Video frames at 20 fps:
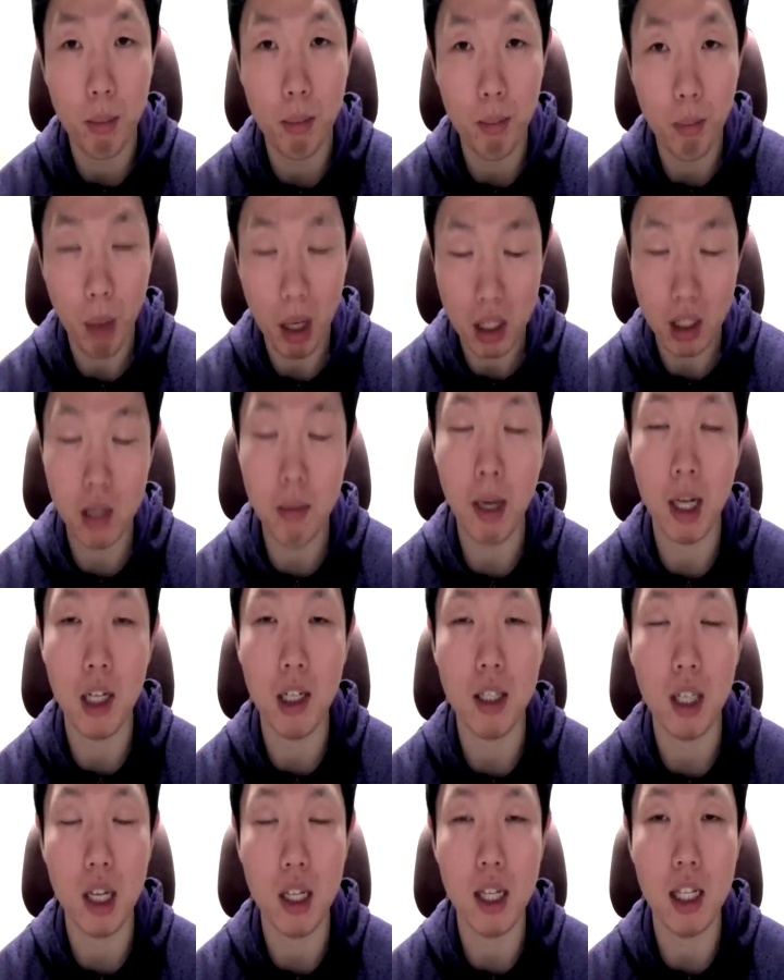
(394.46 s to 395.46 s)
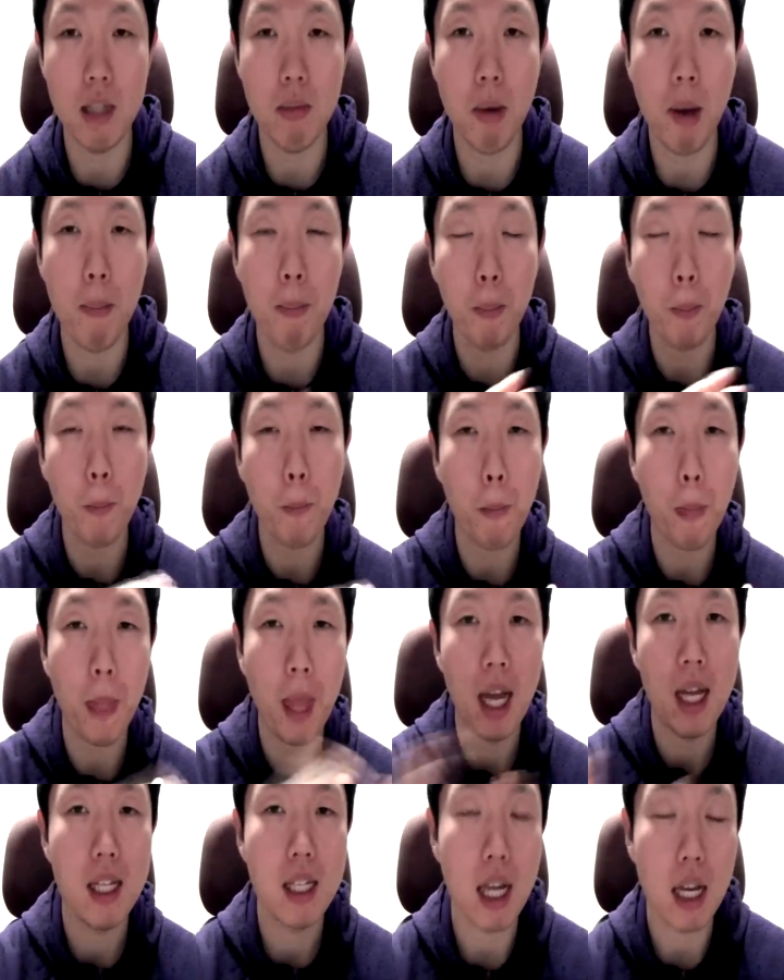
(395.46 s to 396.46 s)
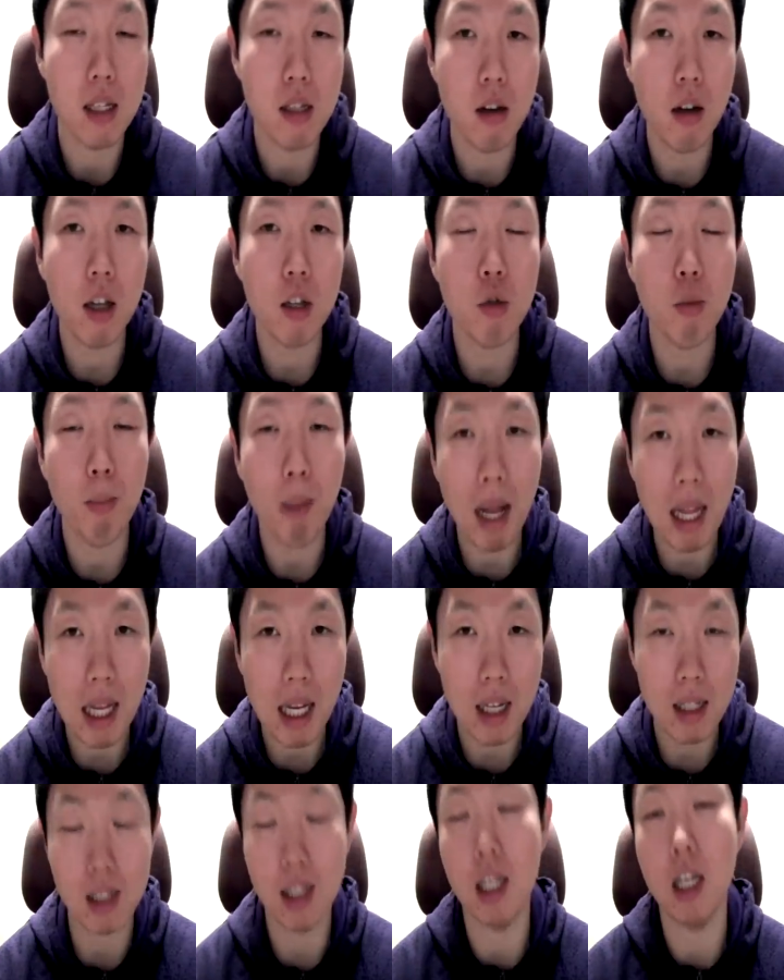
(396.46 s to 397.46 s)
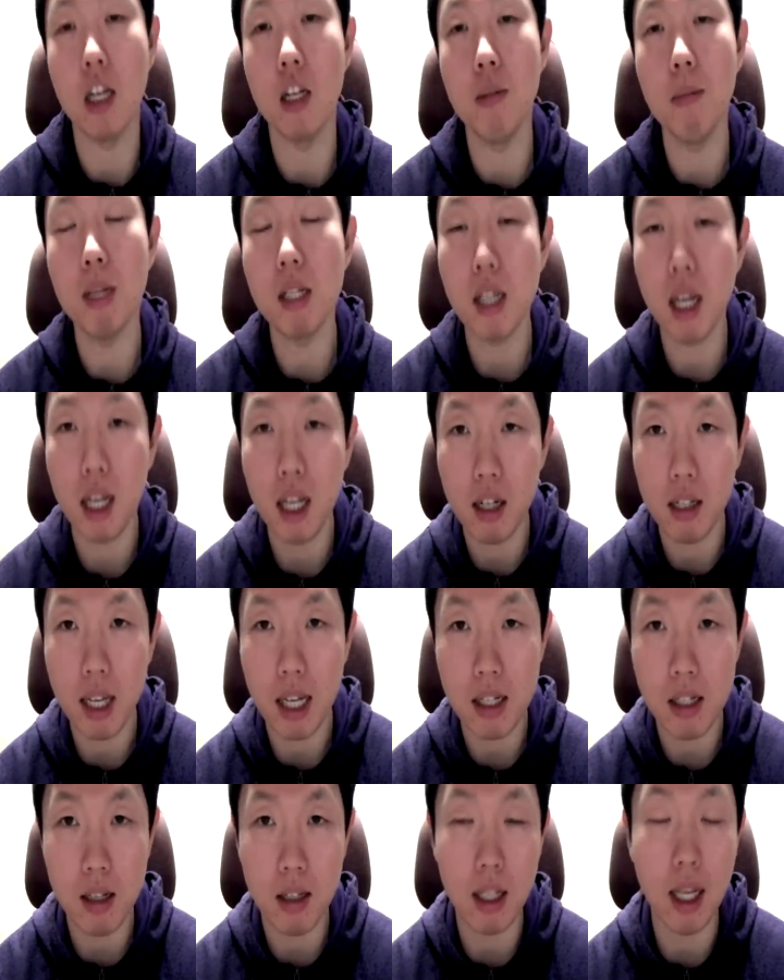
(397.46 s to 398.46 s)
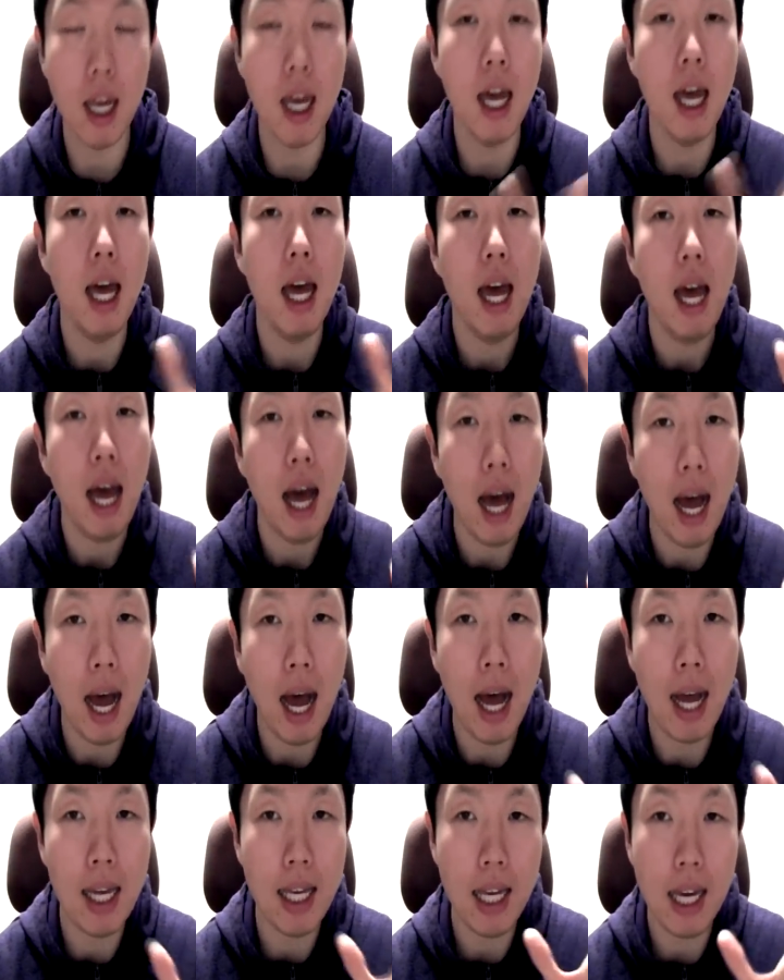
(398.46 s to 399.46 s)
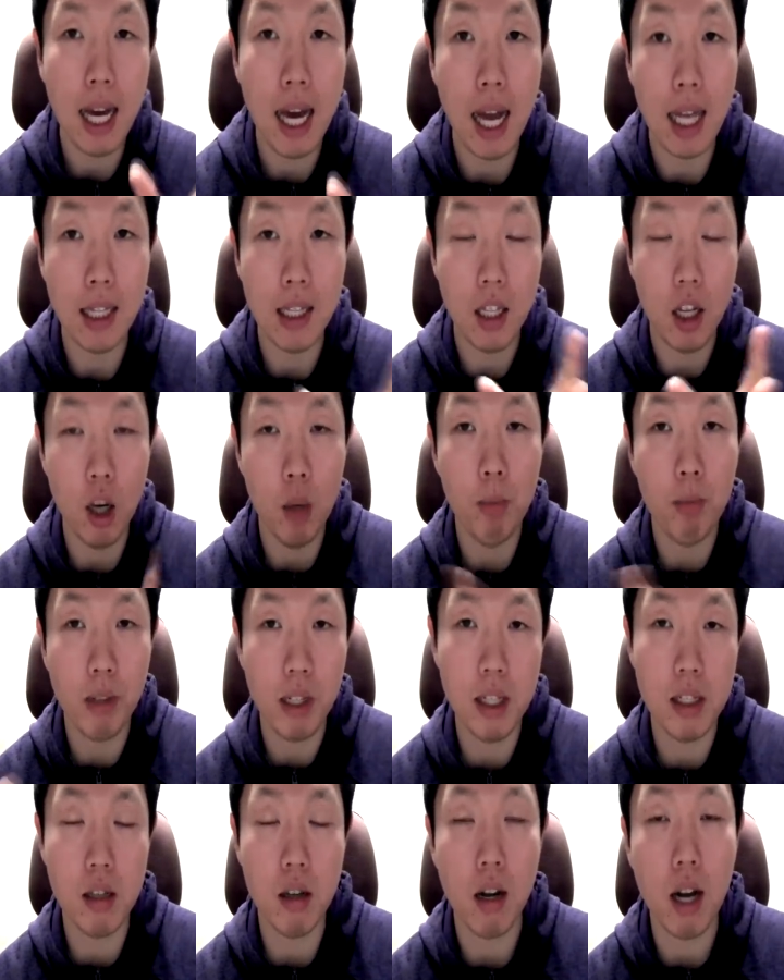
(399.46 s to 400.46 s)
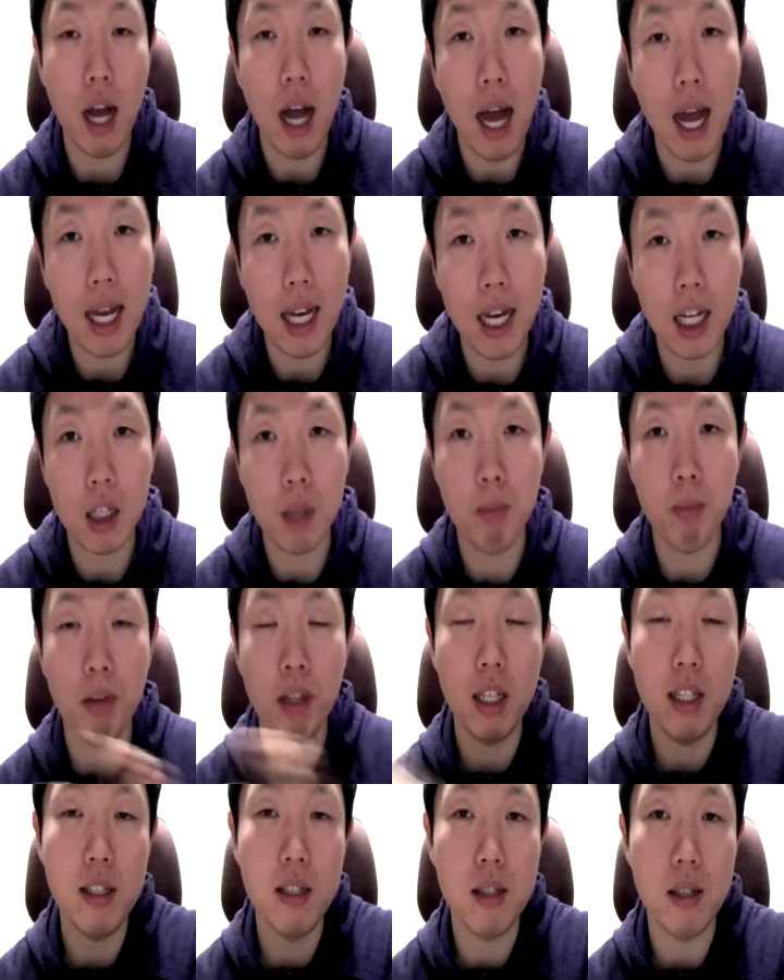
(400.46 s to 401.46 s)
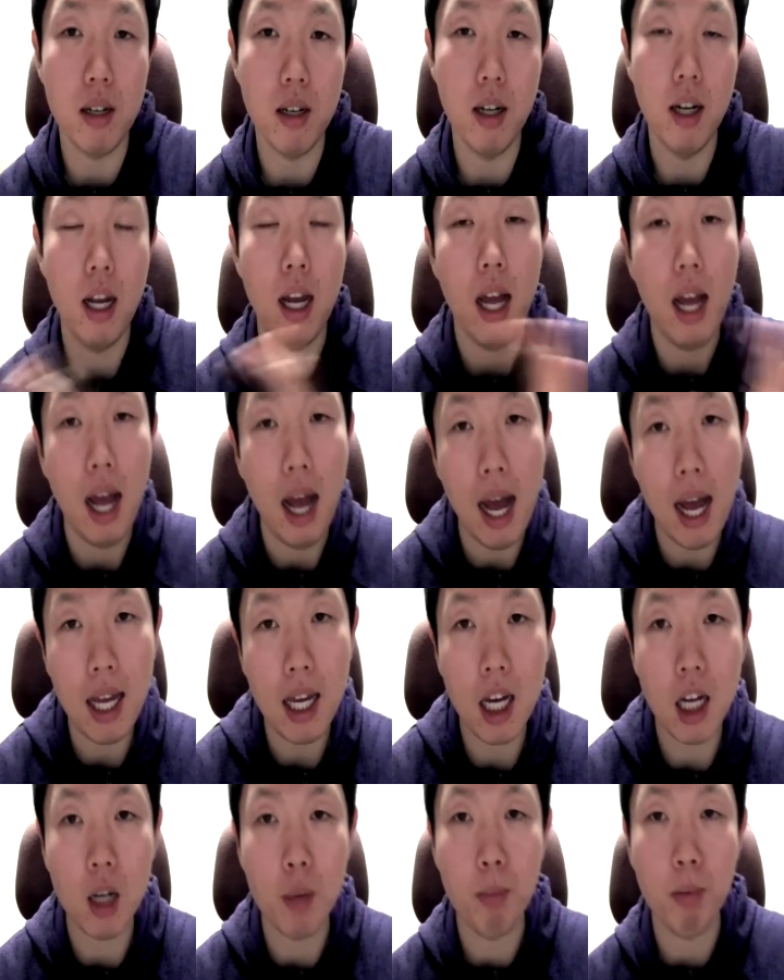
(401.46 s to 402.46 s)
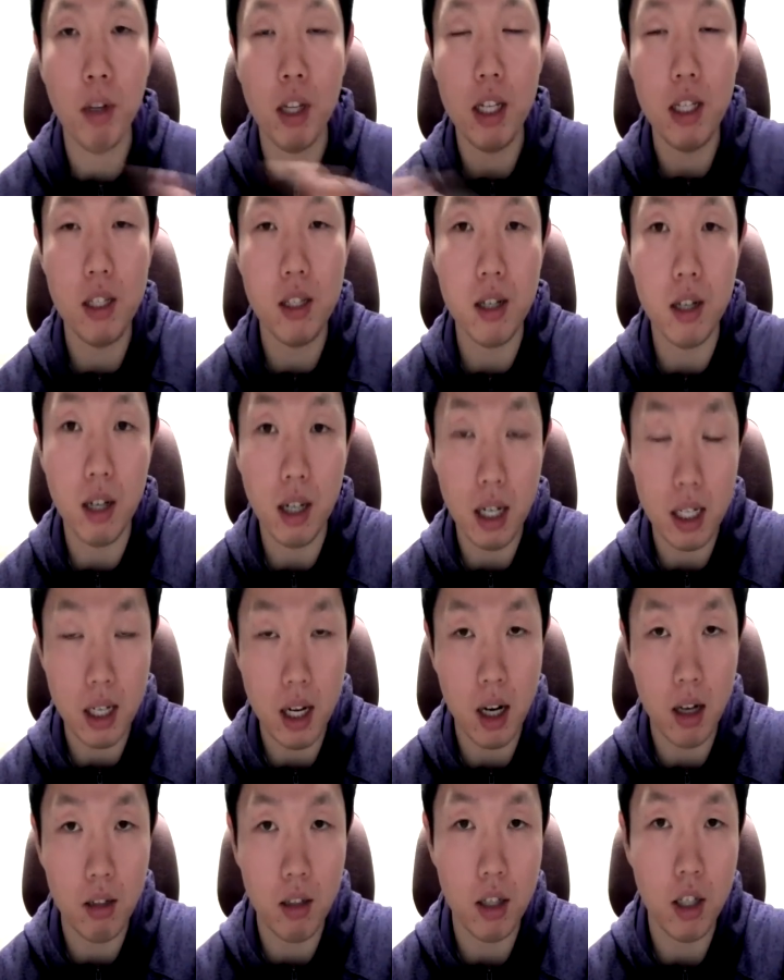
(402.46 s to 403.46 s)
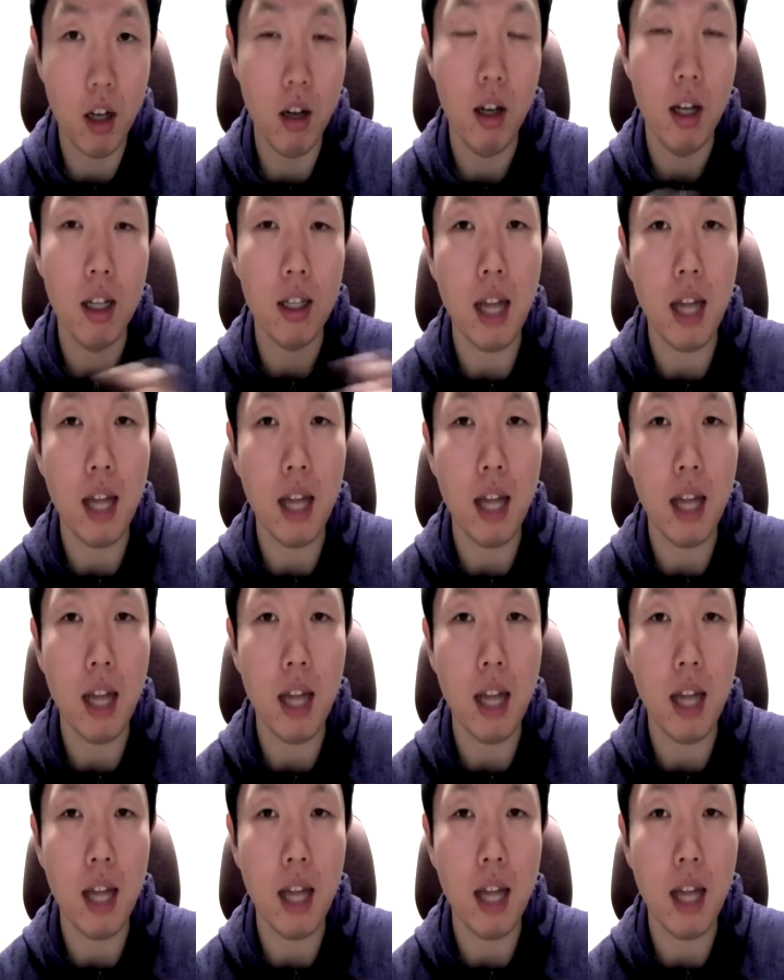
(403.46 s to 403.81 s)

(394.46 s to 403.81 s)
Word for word: 맞지만은 괜찮지만 자연스럽게 좀 빨리 갔을 때 여름 현상이 일어났을 때 I got a blister가 I got a blister I got a blister까지 가거든요.